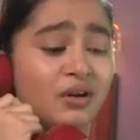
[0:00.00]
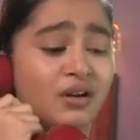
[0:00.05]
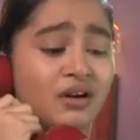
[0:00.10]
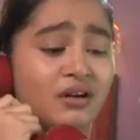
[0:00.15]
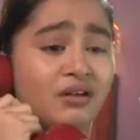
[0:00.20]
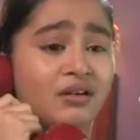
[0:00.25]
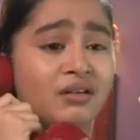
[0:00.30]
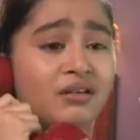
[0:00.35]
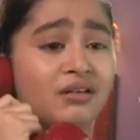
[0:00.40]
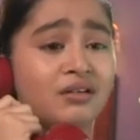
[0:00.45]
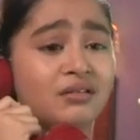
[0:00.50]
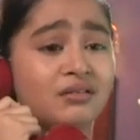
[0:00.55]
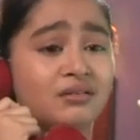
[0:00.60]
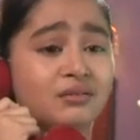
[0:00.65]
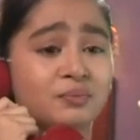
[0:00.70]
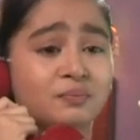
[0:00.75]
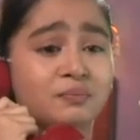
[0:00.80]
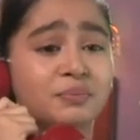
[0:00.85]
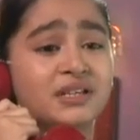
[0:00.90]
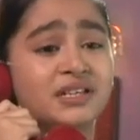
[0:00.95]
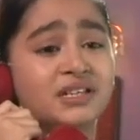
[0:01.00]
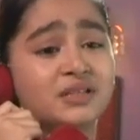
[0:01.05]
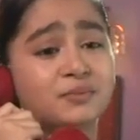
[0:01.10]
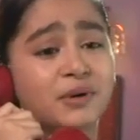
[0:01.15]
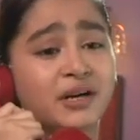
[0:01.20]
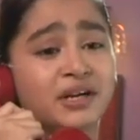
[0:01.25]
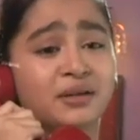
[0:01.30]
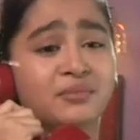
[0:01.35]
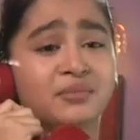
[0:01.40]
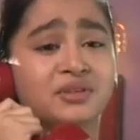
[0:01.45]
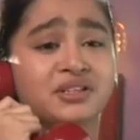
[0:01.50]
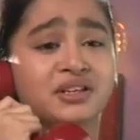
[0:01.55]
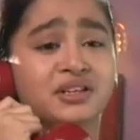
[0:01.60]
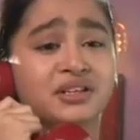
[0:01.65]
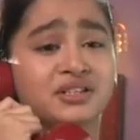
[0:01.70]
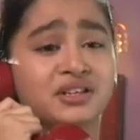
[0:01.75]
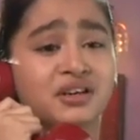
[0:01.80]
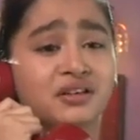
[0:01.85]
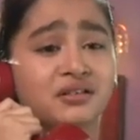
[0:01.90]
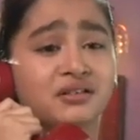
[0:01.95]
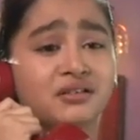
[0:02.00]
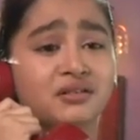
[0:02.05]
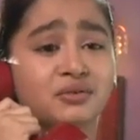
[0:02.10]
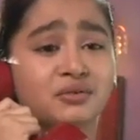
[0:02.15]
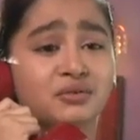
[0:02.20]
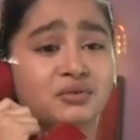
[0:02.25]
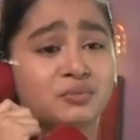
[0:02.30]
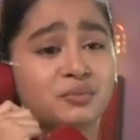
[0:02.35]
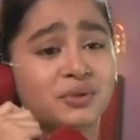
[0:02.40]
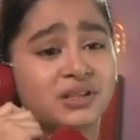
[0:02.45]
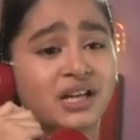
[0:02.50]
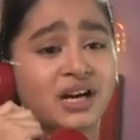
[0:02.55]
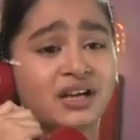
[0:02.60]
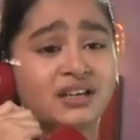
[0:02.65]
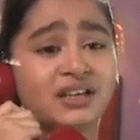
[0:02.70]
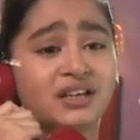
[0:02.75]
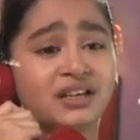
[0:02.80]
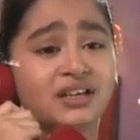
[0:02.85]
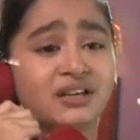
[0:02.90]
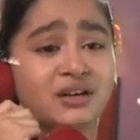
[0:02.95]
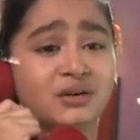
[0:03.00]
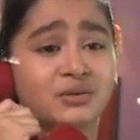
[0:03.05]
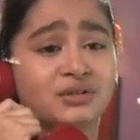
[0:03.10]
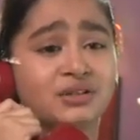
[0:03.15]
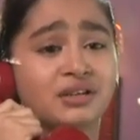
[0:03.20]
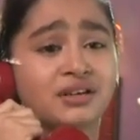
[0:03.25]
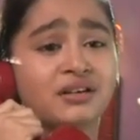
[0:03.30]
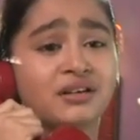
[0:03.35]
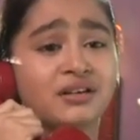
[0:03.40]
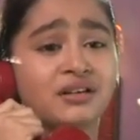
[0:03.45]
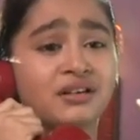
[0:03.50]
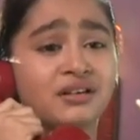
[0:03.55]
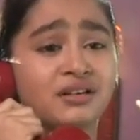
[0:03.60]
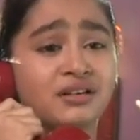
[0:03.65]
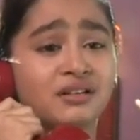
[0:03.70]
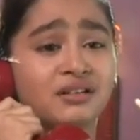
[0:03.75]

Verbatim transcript: और हाँ प्लीज़ पार्टी में चली जाना तो बता देगी ना उसे